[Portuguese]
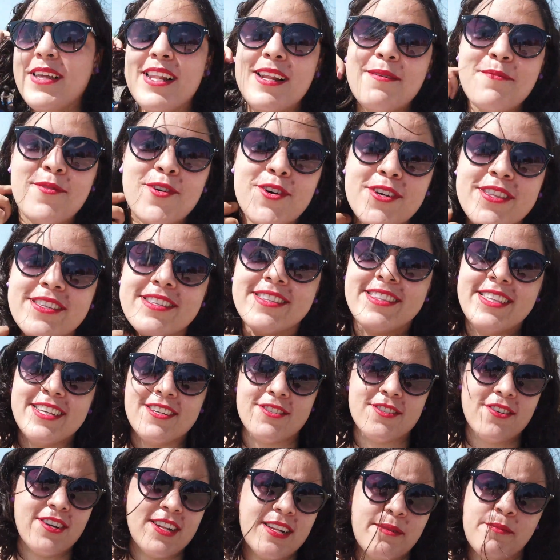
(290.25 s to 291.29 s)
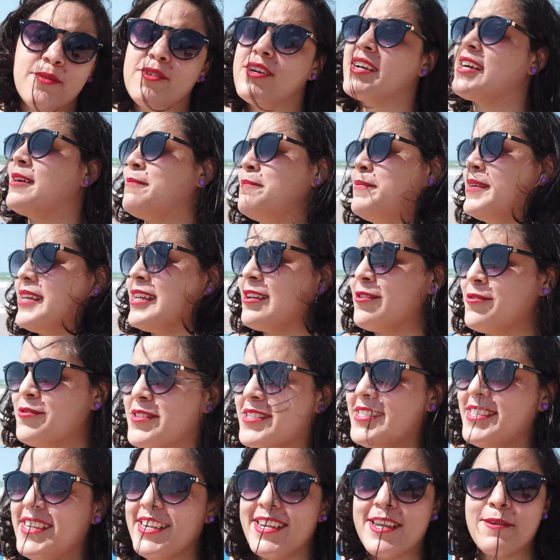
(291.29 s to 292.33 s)
Pelo amor de Deus, olha meu cabelo,
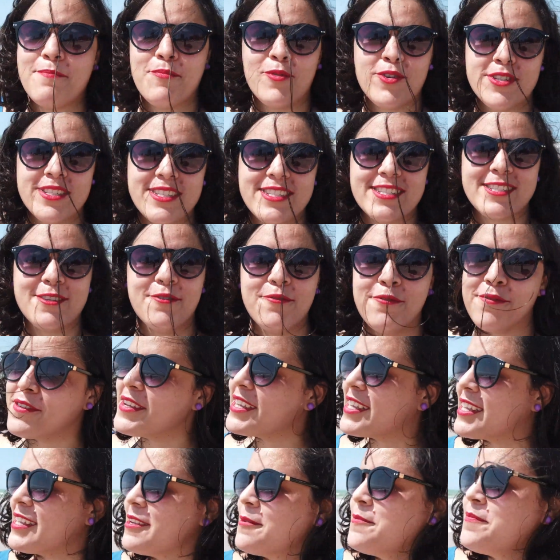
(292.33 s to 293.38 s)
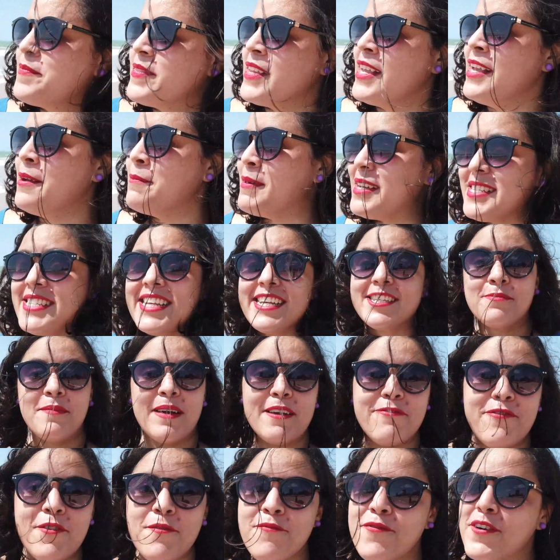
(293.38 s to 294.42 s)
não sei em que posição fica. Mas é
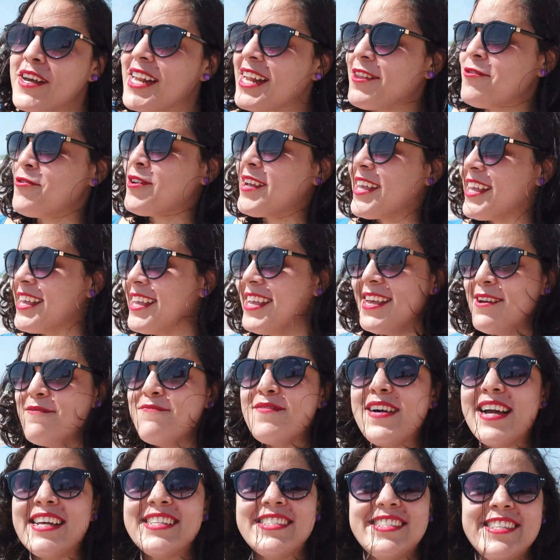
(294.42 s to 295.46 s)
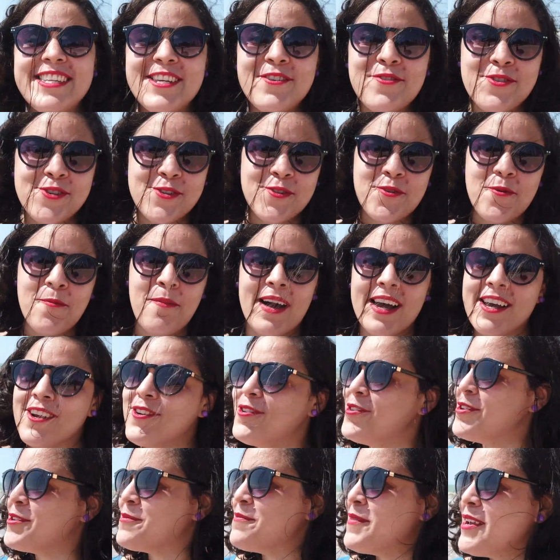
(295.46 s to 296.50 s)
isso, mas vamos falar do quê? Mas e os
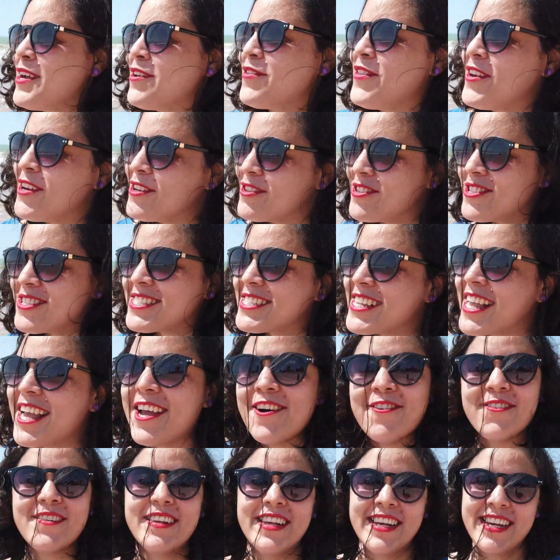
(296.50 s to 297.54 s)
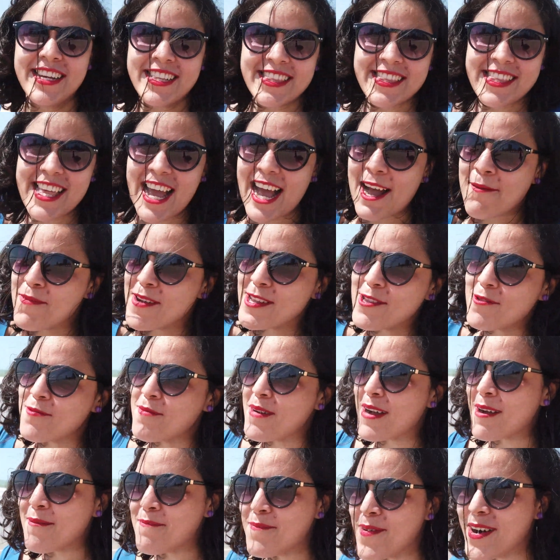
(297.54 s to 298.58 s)
tubarões? Meu Deus do céu. Dá para
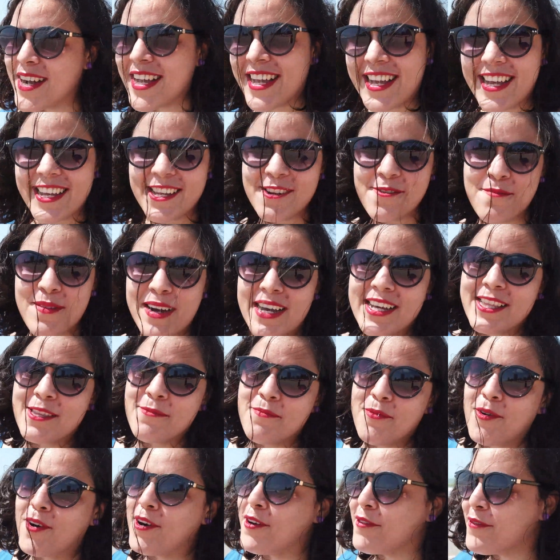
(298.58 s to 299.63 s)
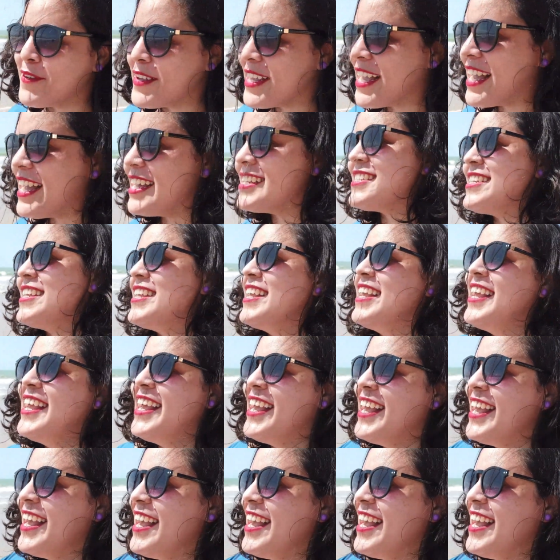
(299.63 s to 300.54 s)
tomar banho aí no mar de boa viagem?